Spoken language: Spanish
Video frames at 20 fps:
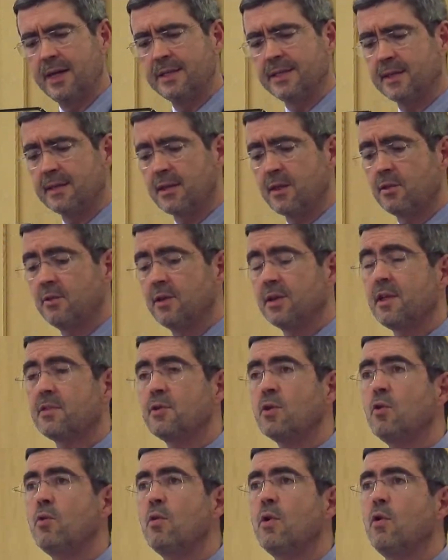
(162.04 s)
La
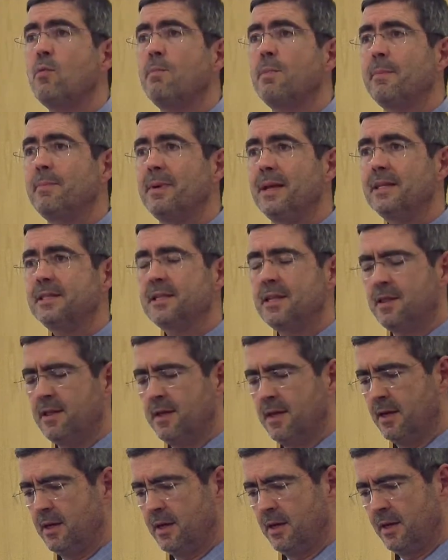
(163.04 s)
internacionalización juega un papel
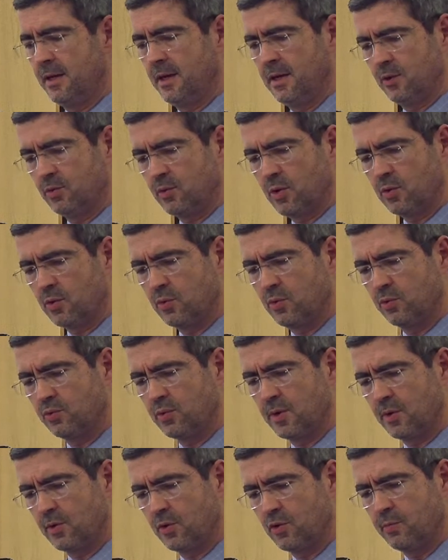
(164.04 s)
esencial en la actual
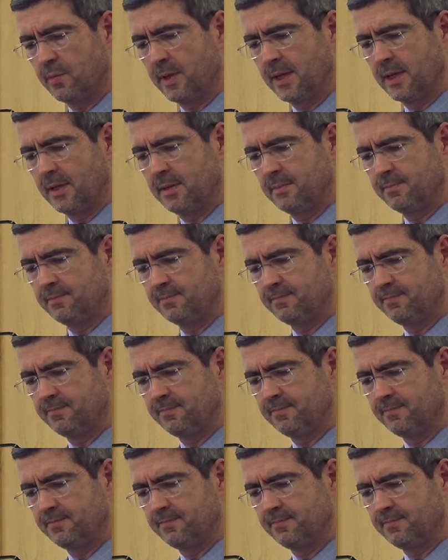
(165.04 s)
coyuntura económica